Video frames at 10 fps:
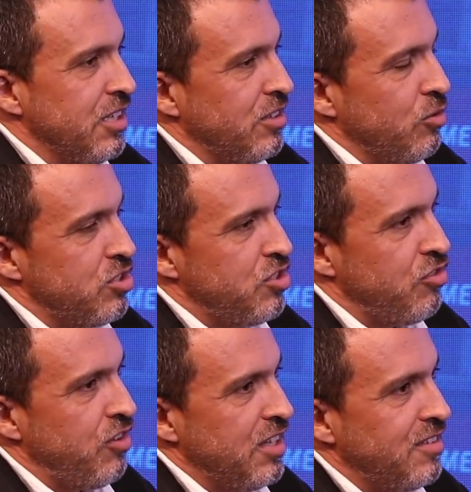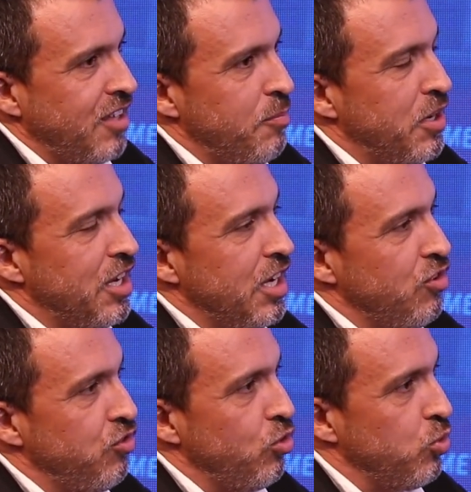Então, a gente vai sempre
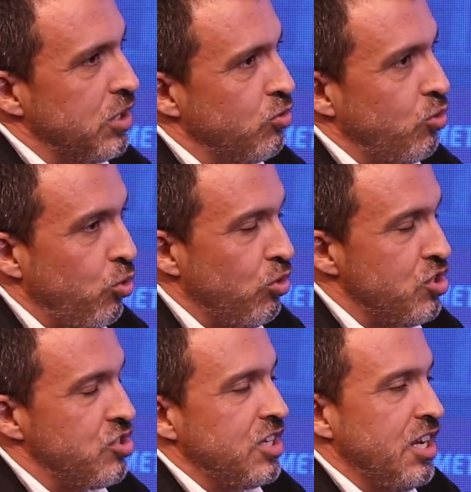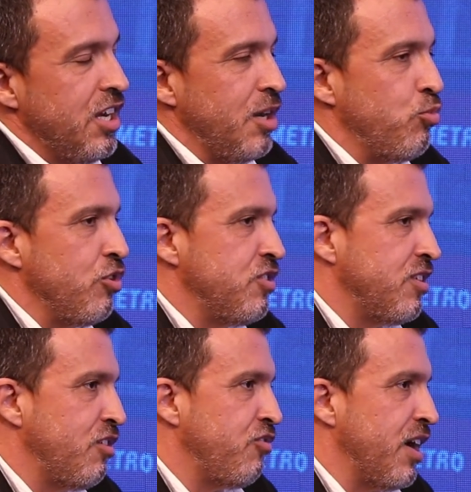evoluindo. Hoje, a Boa
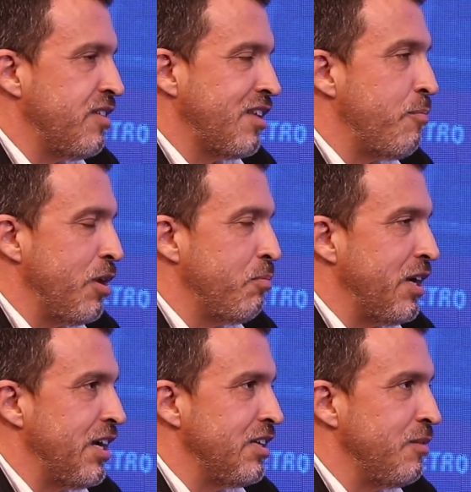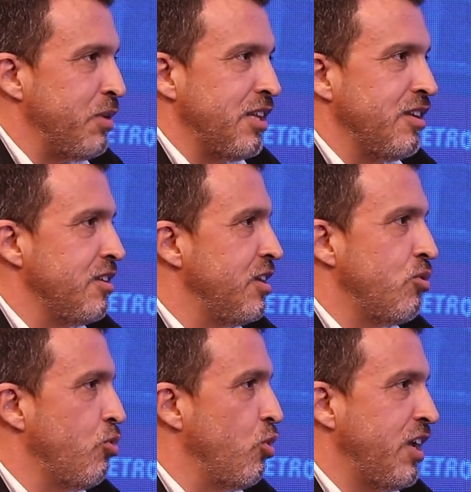Vista Equifax está preparada para atender
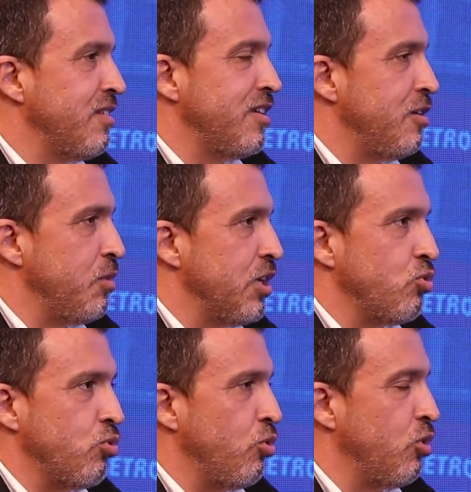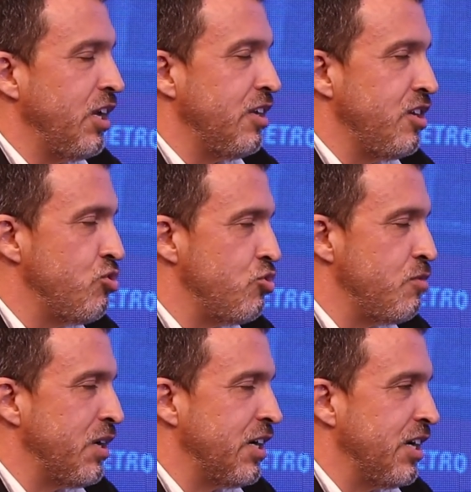qualquer segmento, qualquer nicho
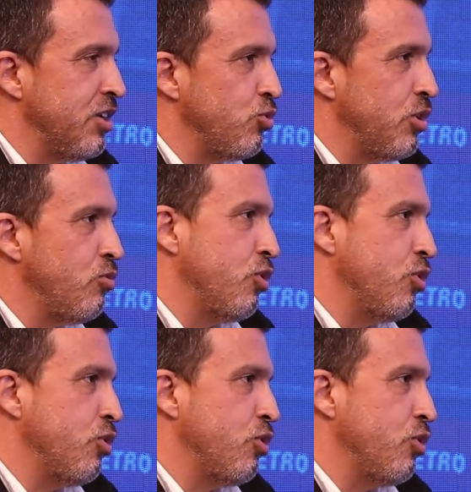de mercado e